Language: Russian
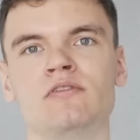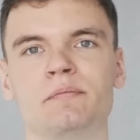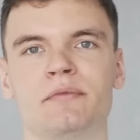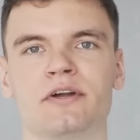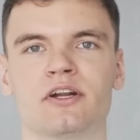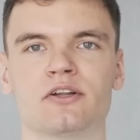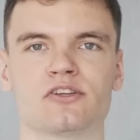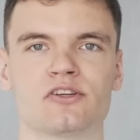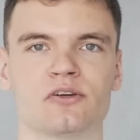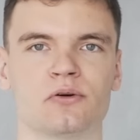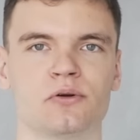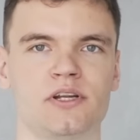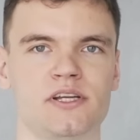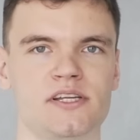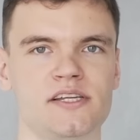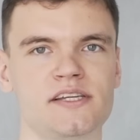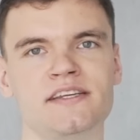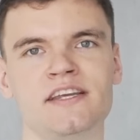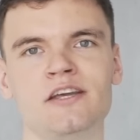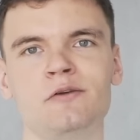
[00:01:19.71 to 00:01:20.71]
в операционной
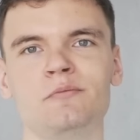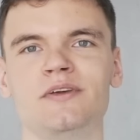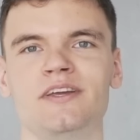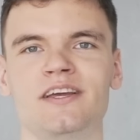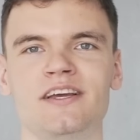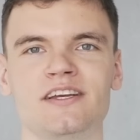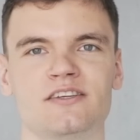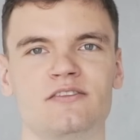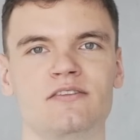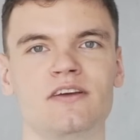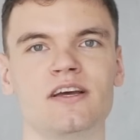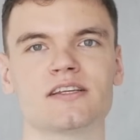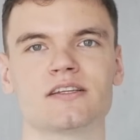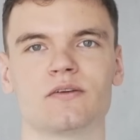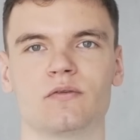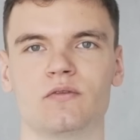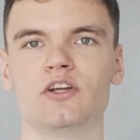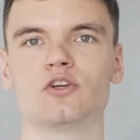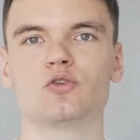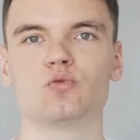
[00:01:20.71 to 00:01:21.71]
системе есть две
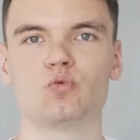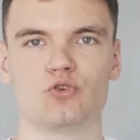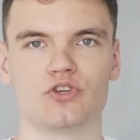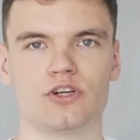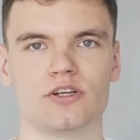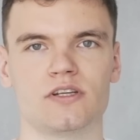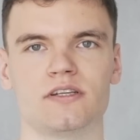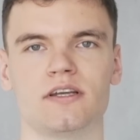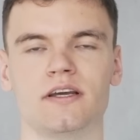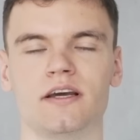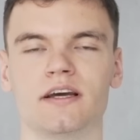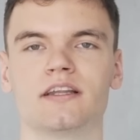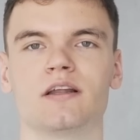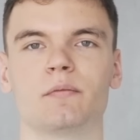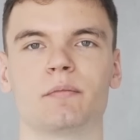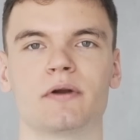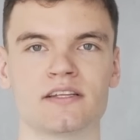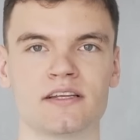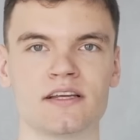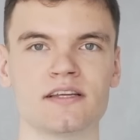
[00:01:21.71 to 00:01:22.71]
основные сущности. Это
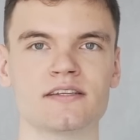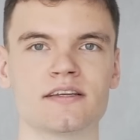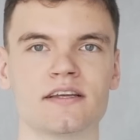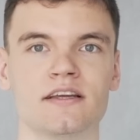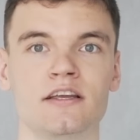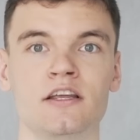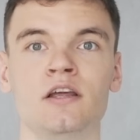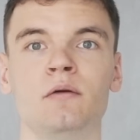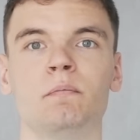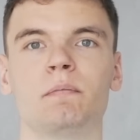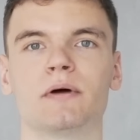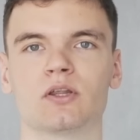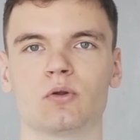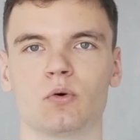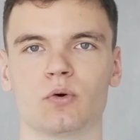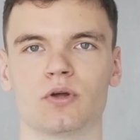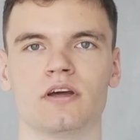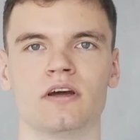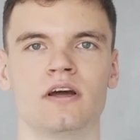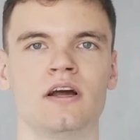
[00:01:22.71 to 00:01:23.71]
процессы и
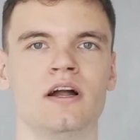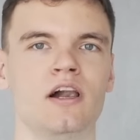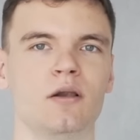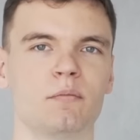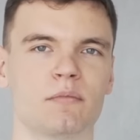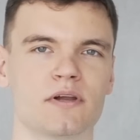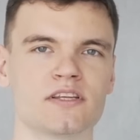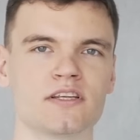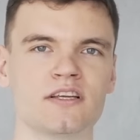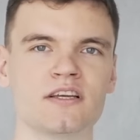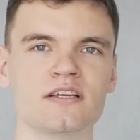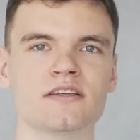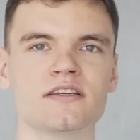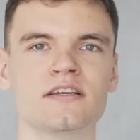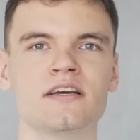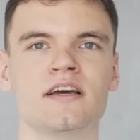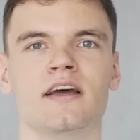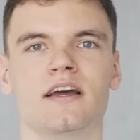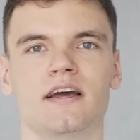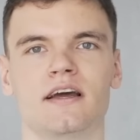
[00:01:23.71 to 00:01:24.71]
потоки.
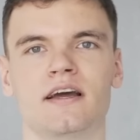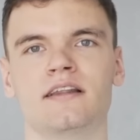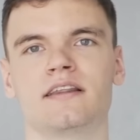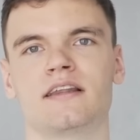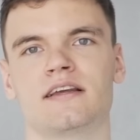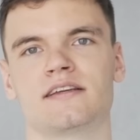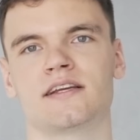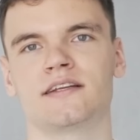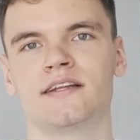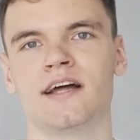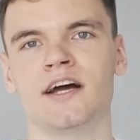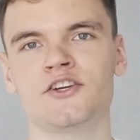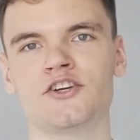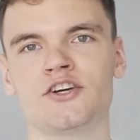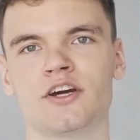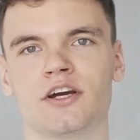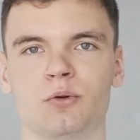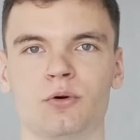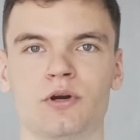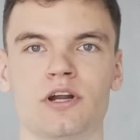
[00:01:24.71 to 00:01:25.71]
Процессы — это задачи,
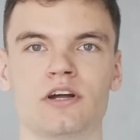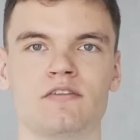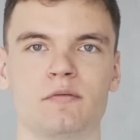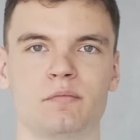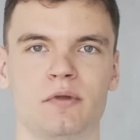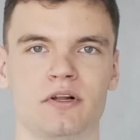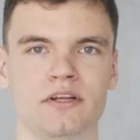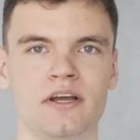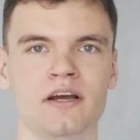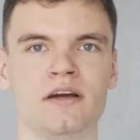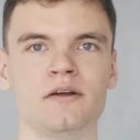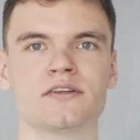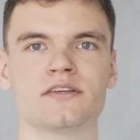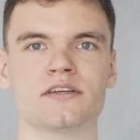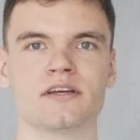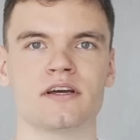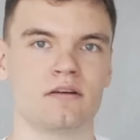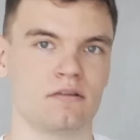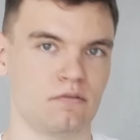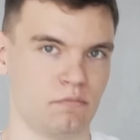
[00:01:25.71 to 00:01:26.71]
которые
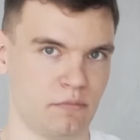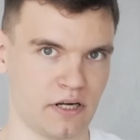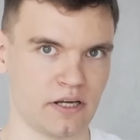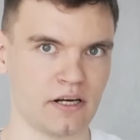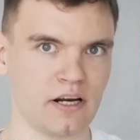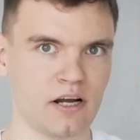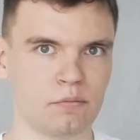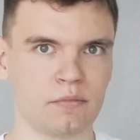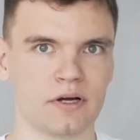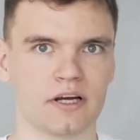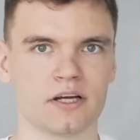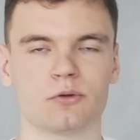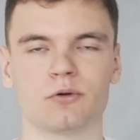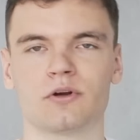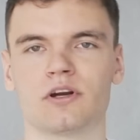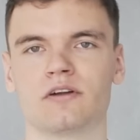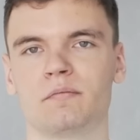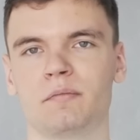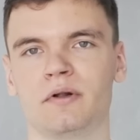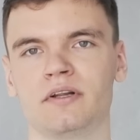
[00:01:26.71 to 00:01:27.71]
выполняются, программы,
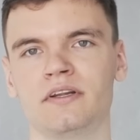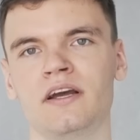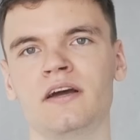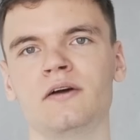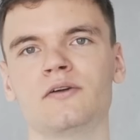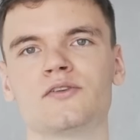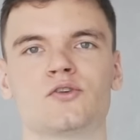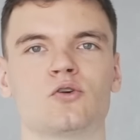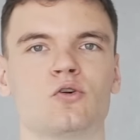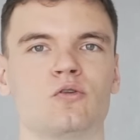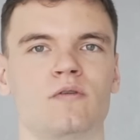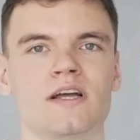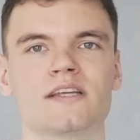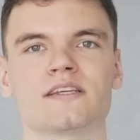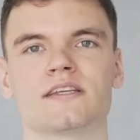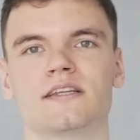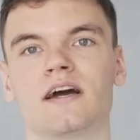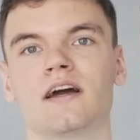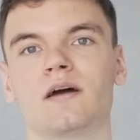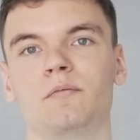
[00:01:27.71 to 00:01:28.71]
которые выполняются у
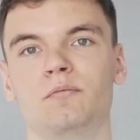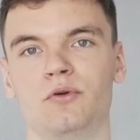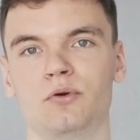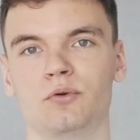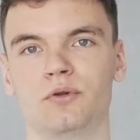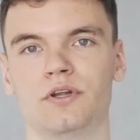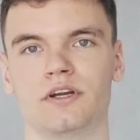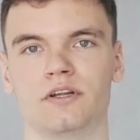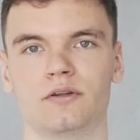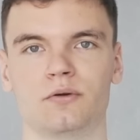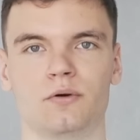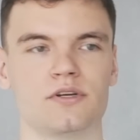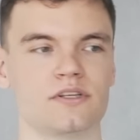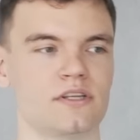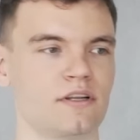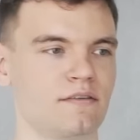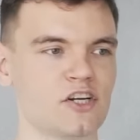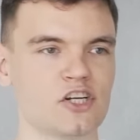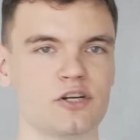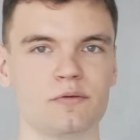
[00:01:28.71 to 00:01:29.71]
вас на компьютере, то есть
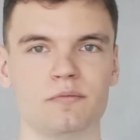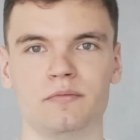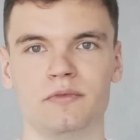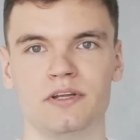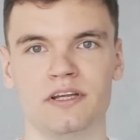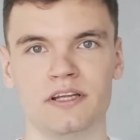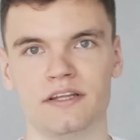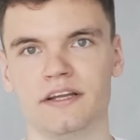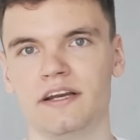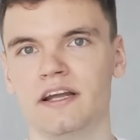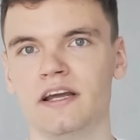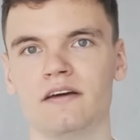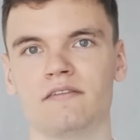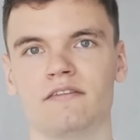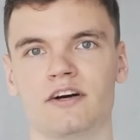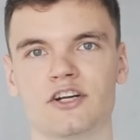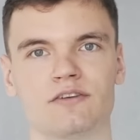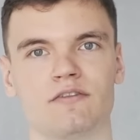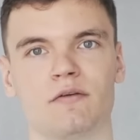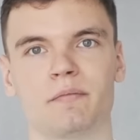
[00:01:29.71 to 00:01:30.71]
на вашем ядре
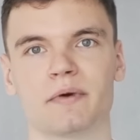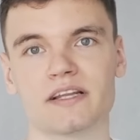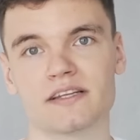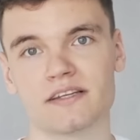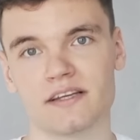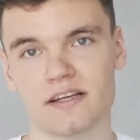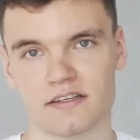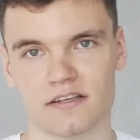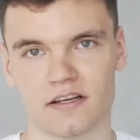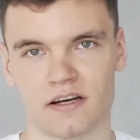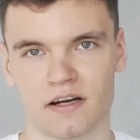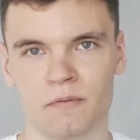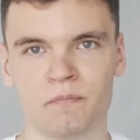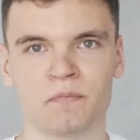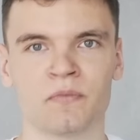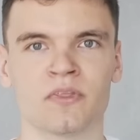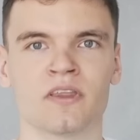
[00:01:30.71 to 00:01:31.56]
вашего процессора